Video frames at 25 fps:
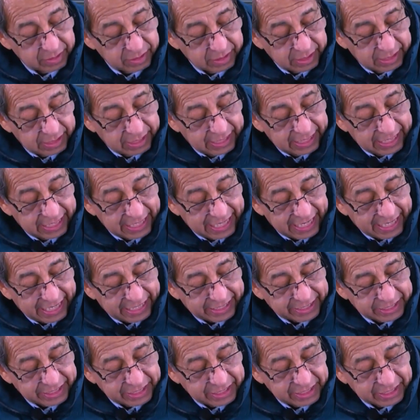
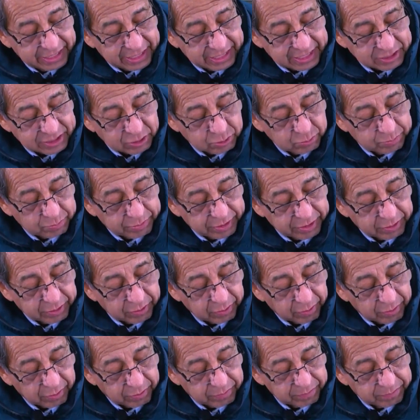laringea
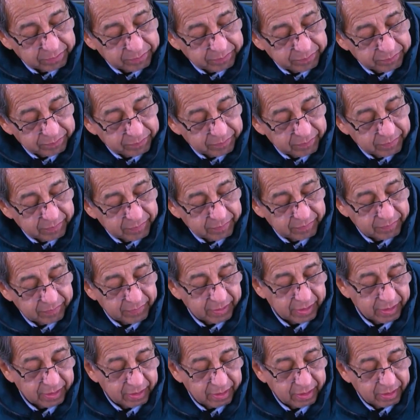superior.
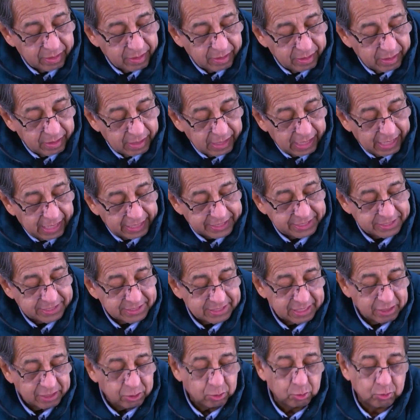Ahí
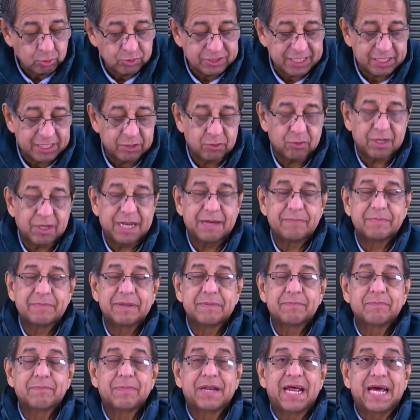están cruzando la
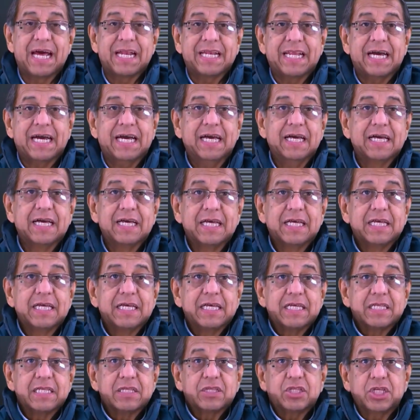membrana
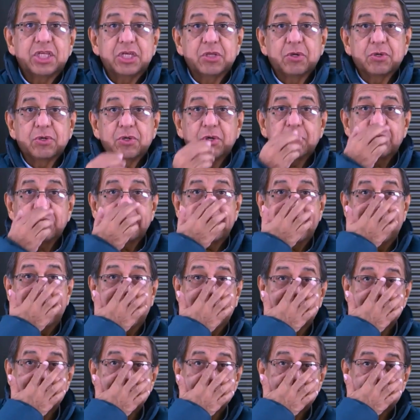tiroidea.
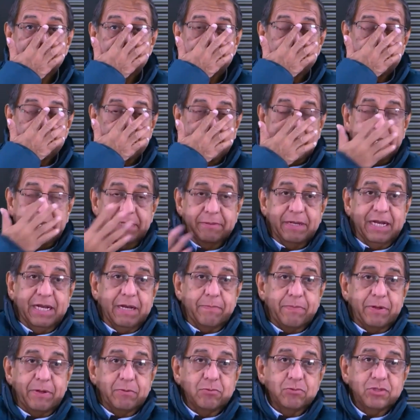¿Qué les van a
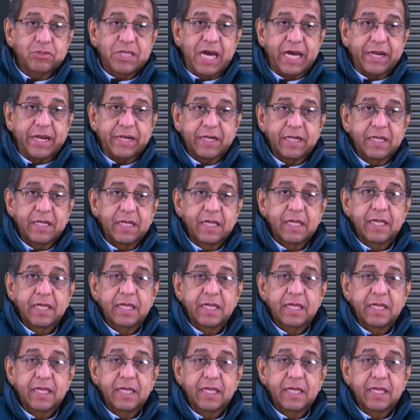preguntar?